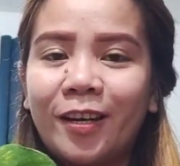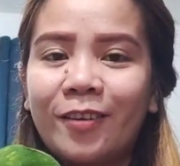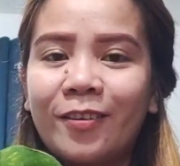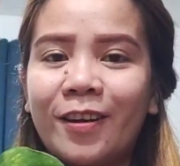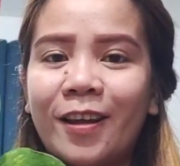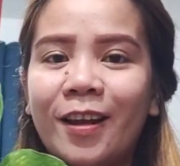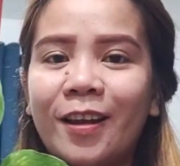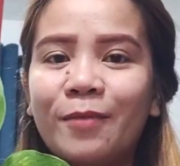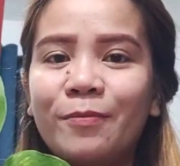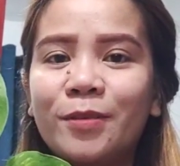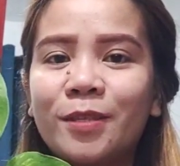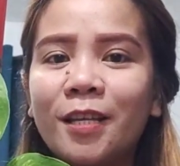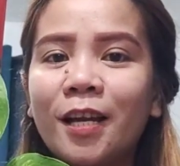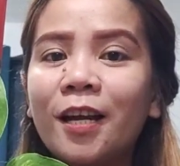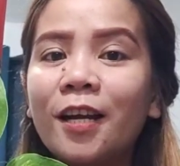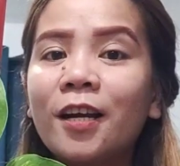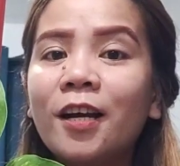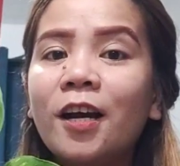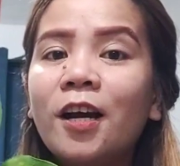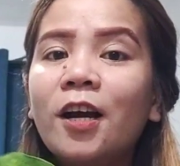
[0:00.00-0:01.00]
kayo lalabs
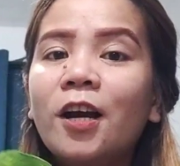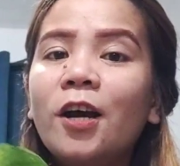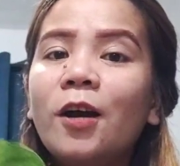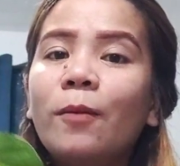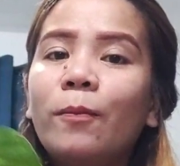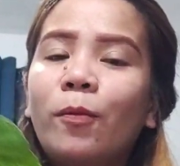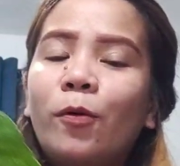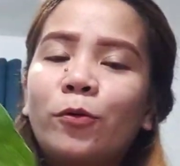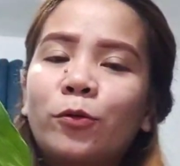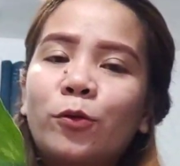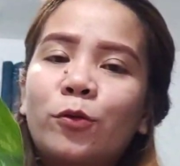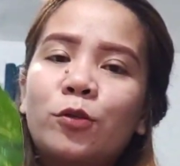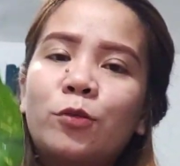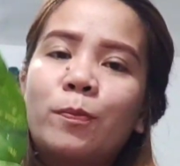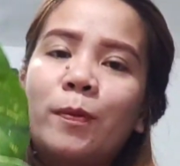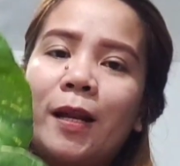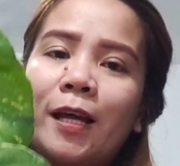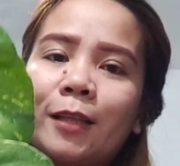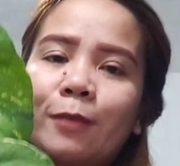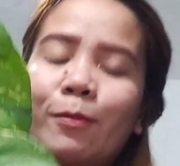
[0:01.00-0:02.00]
ng
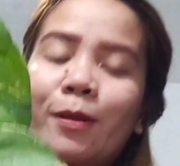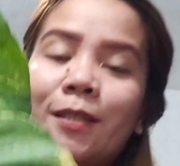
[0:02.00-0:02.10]
photos plant.